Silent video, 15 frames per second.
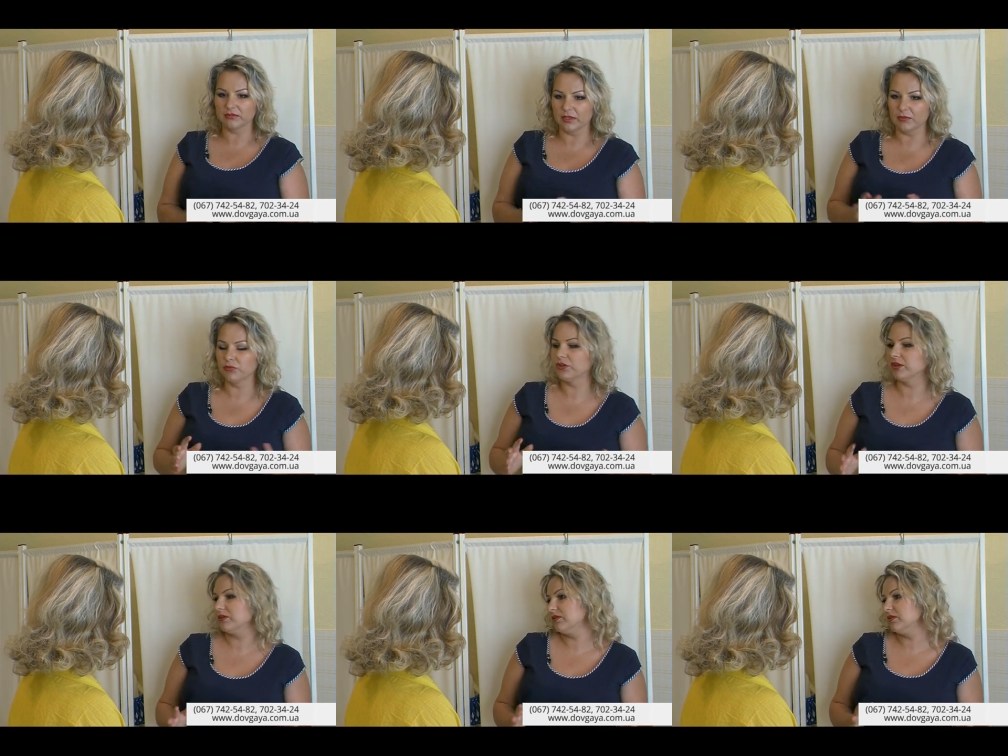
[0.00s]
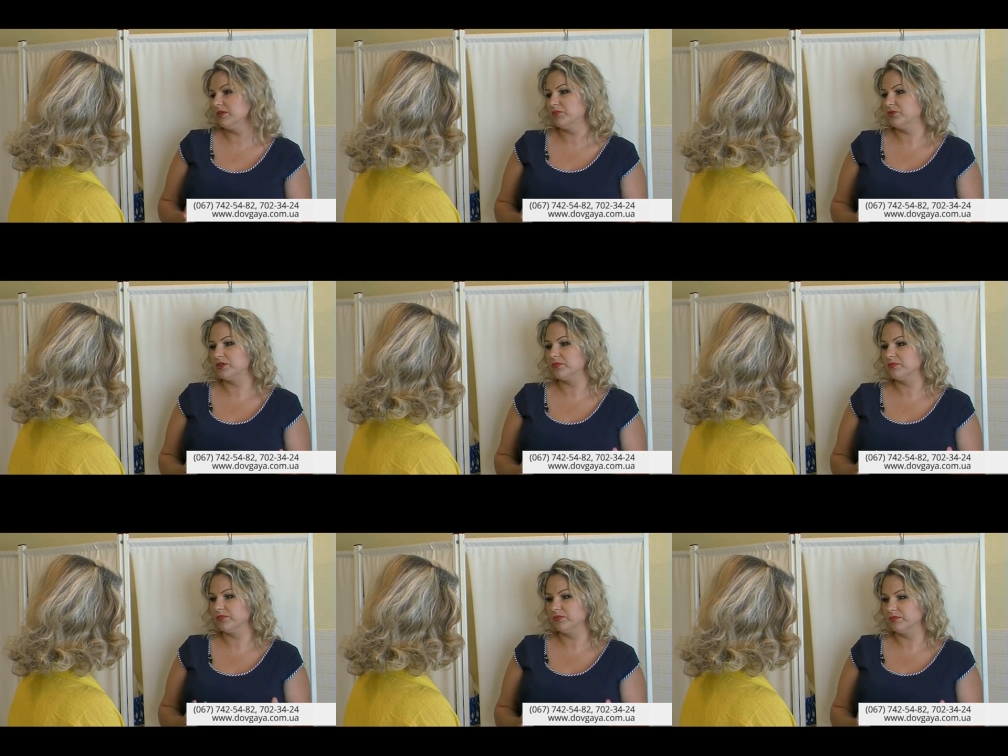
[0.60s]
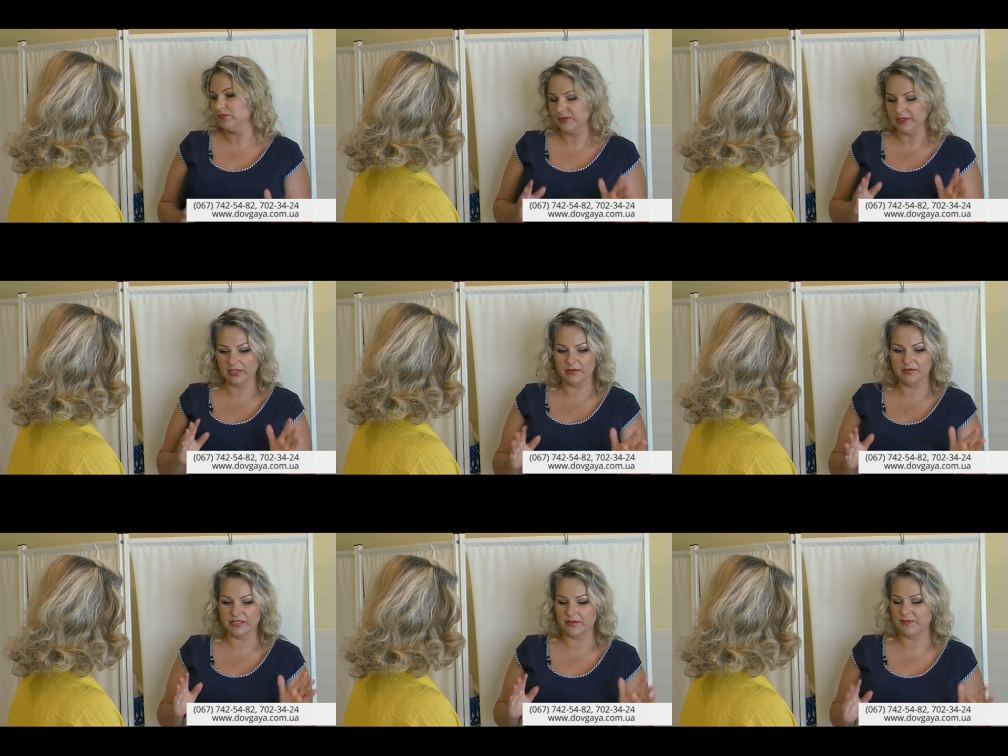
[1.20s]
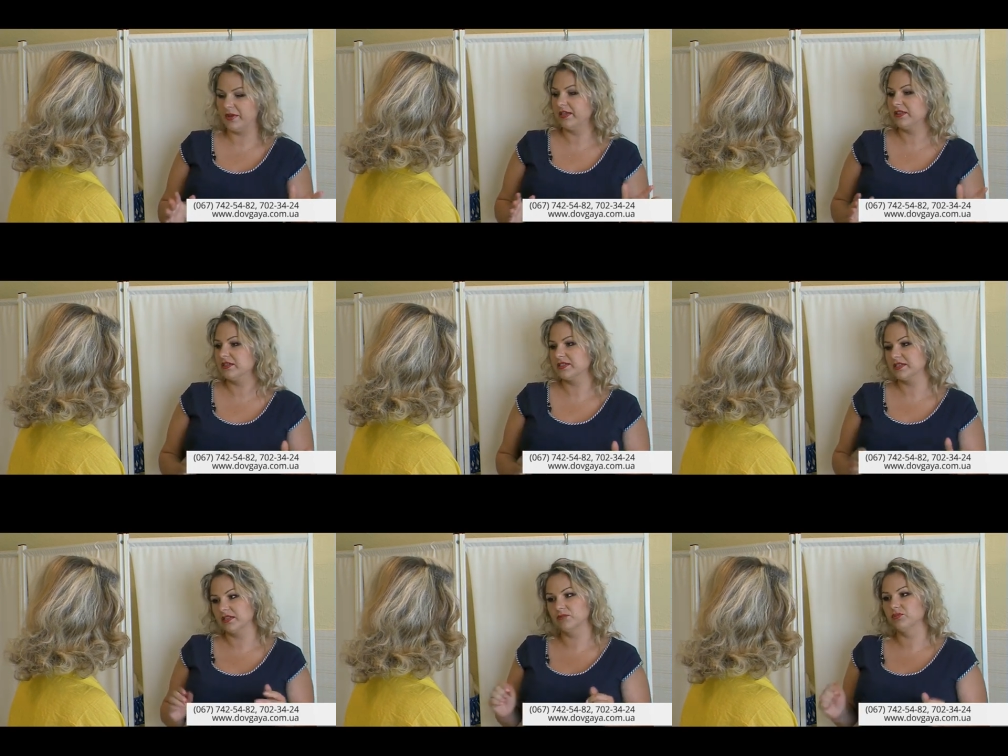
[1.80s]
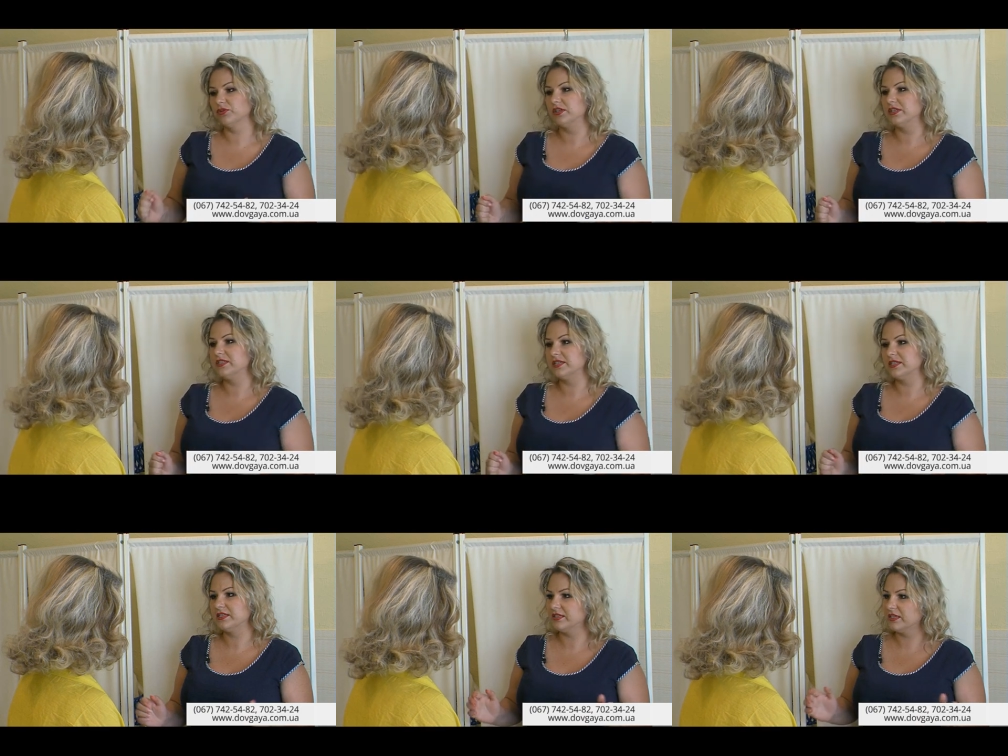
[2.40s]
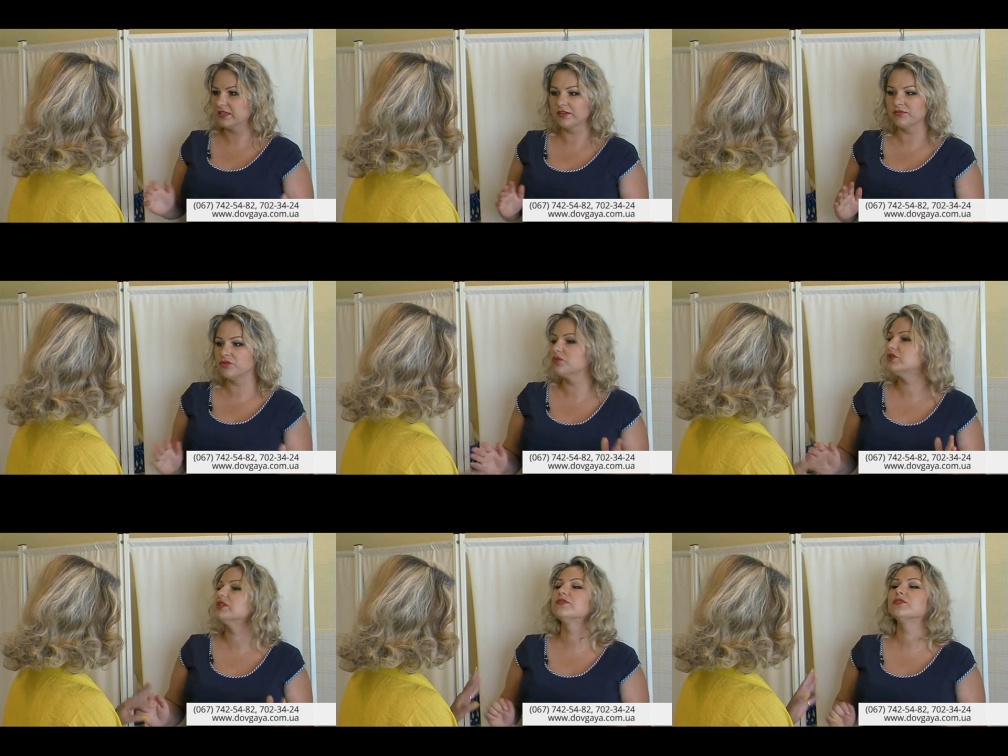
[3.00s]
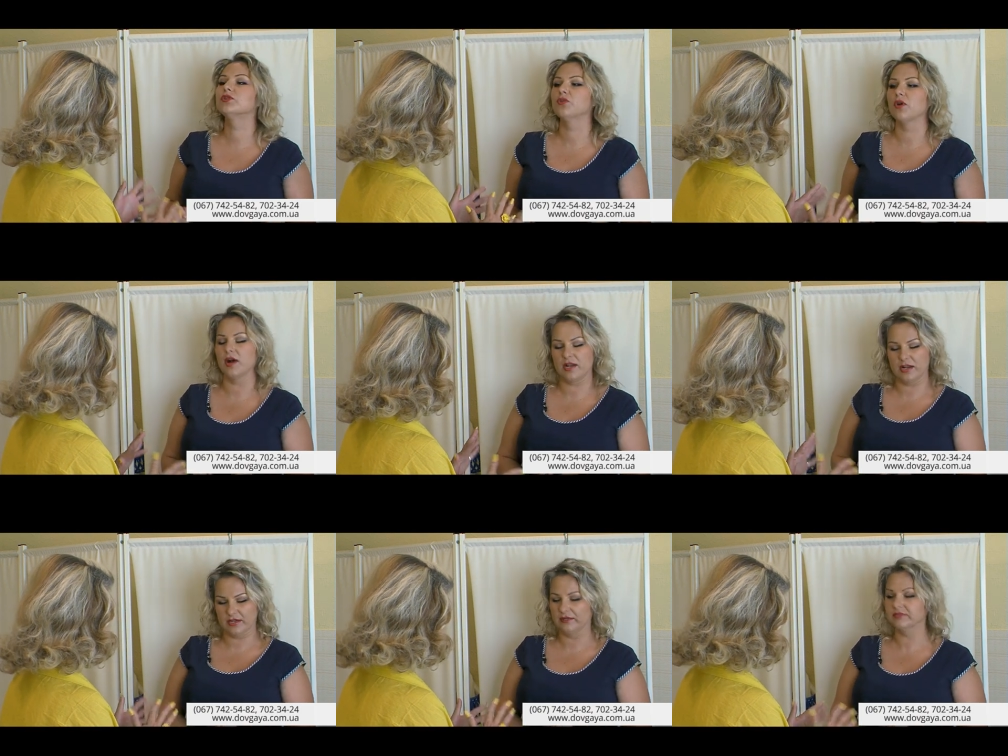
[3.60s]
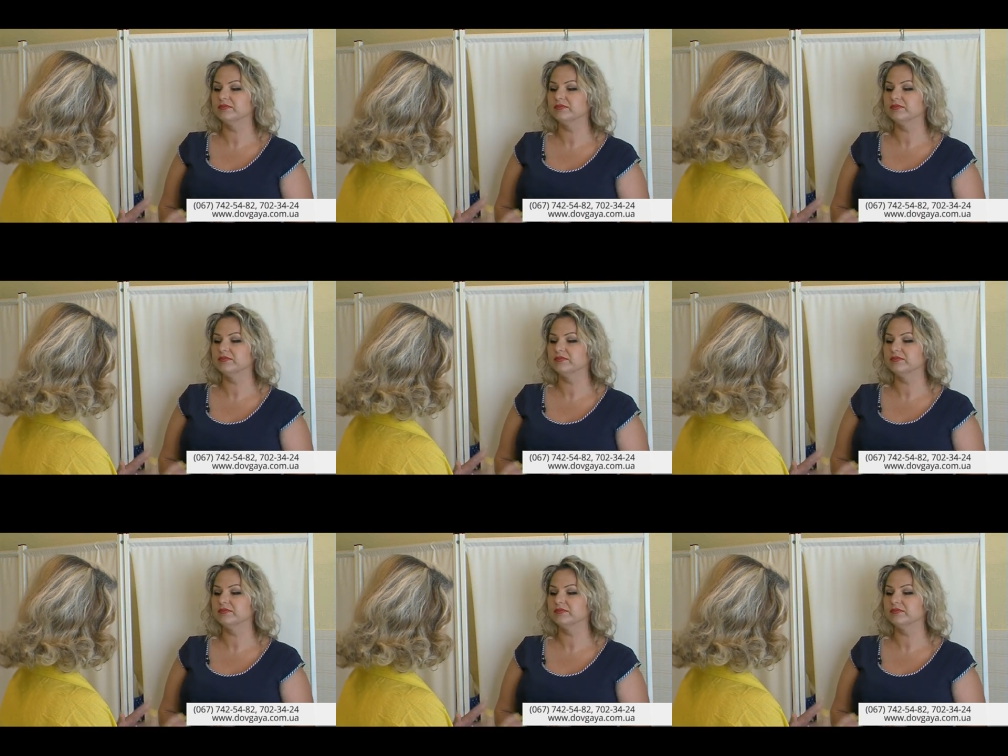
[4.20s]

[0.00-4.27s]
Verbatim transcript: Кому-то, допустим, понадобится 5 раз, кому-то 10. Это все, все индивидуально.